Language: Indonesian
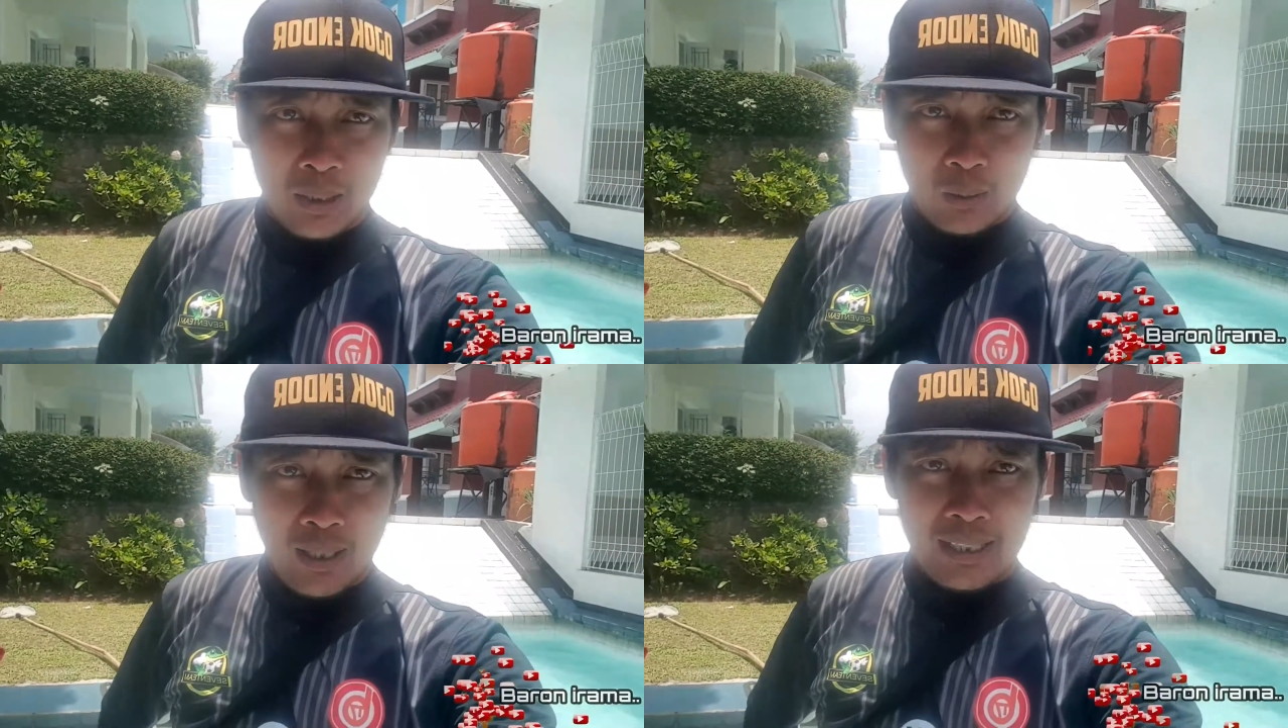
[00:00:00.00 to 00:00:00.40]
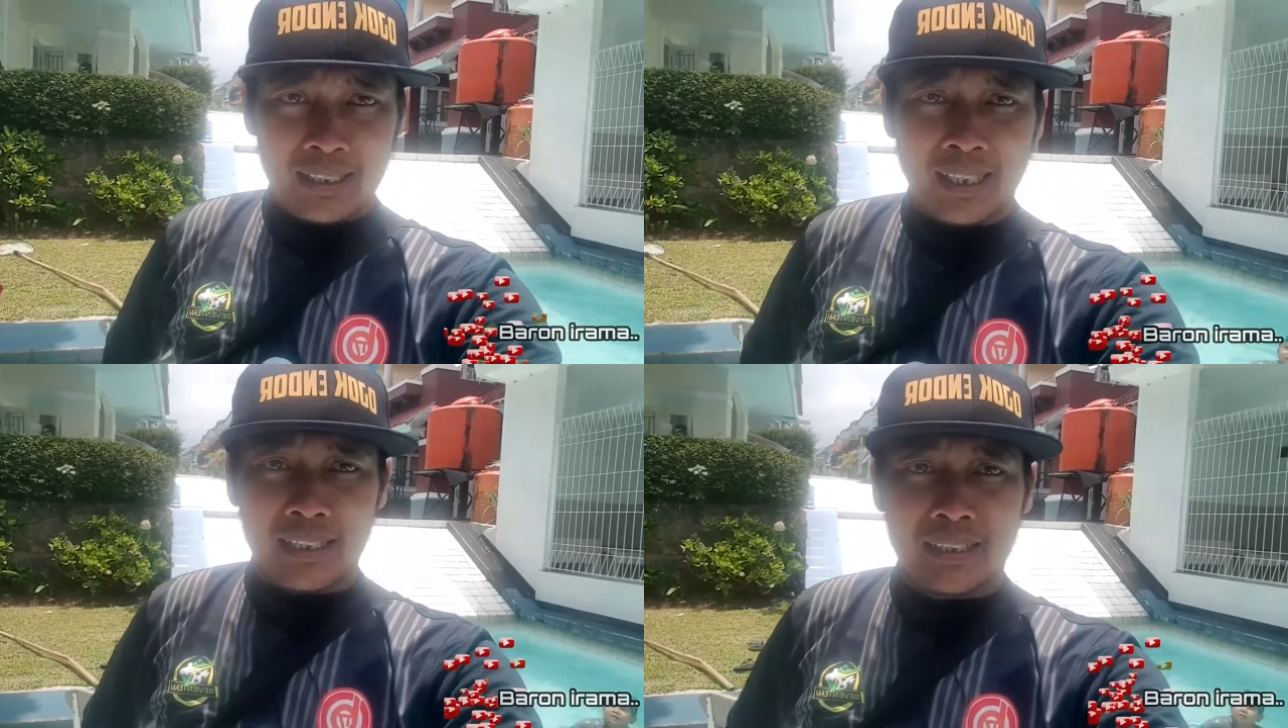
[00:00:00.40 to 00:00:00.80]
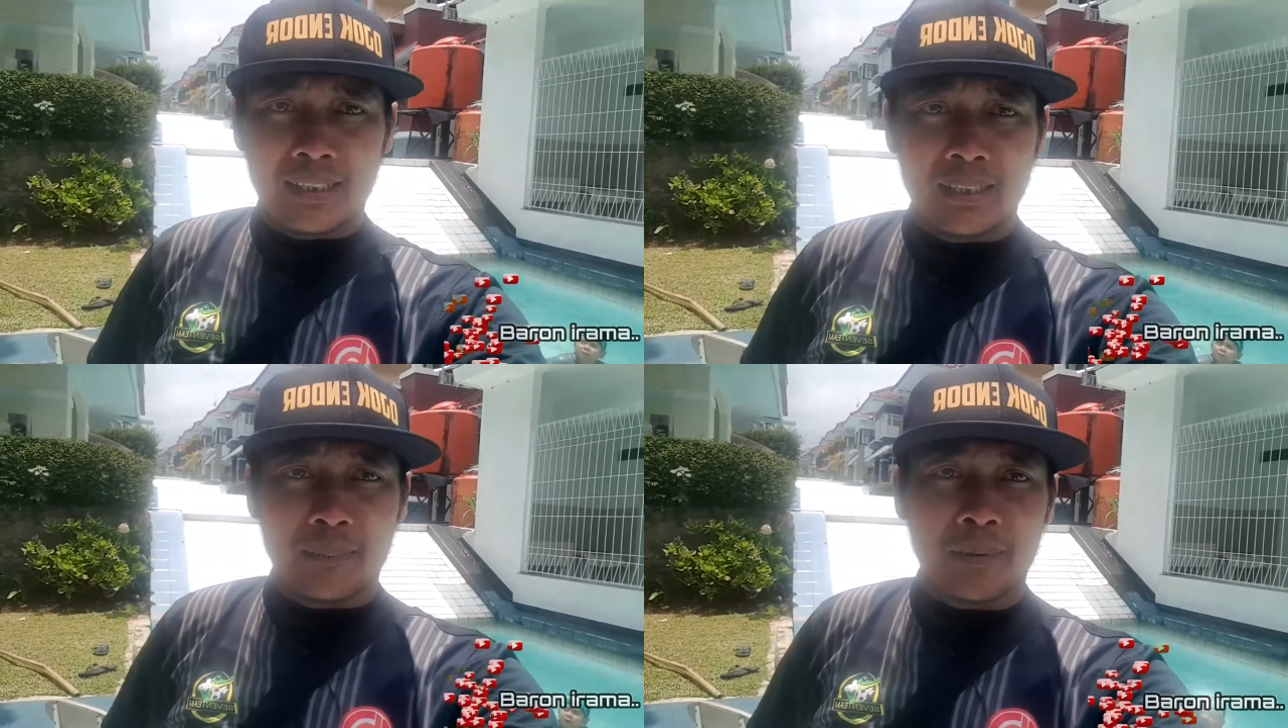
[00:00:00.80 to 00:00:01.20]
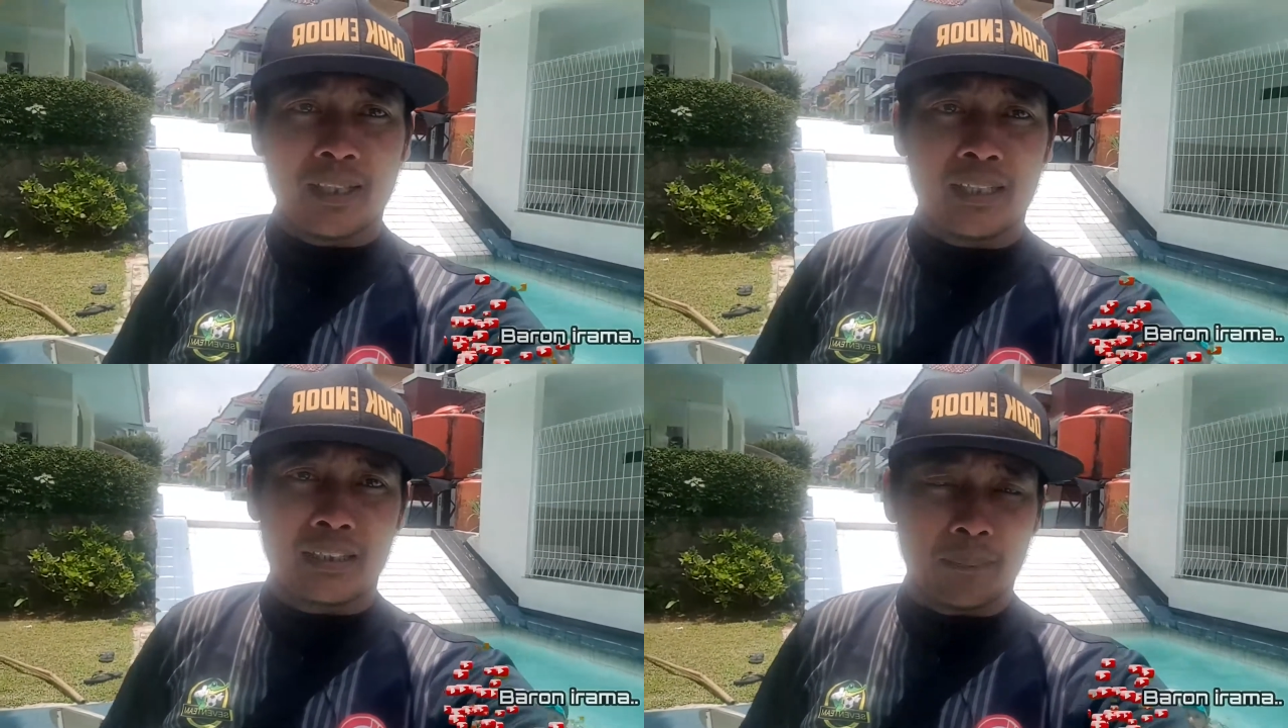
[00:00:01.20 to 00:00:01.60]
gue hari ini ada di
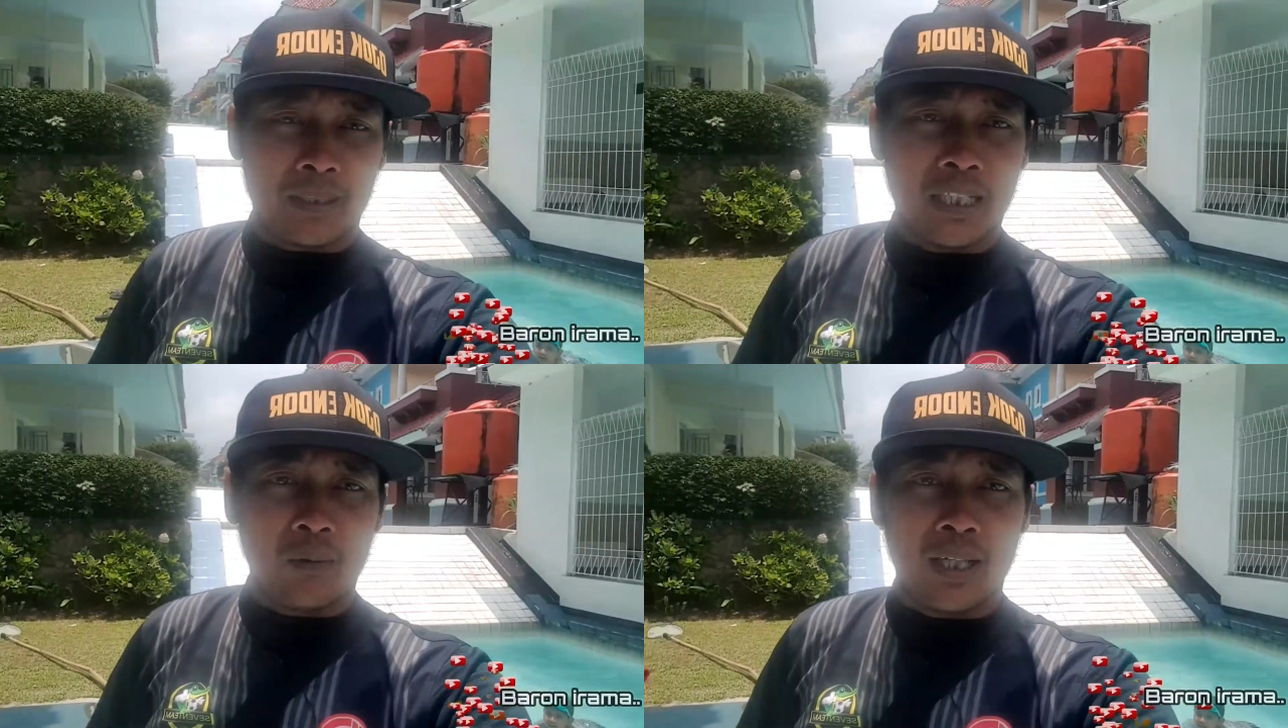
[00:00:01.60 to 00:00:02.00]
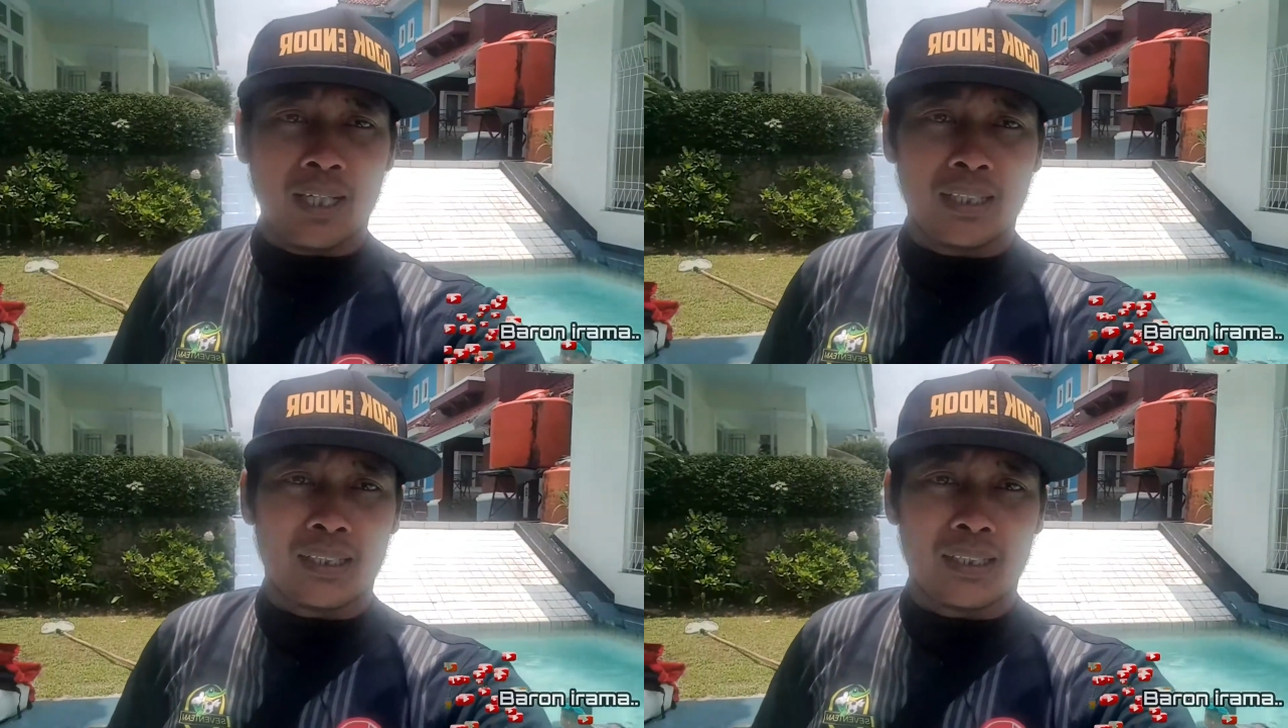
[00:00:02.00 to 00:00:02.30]
Pila Pendawa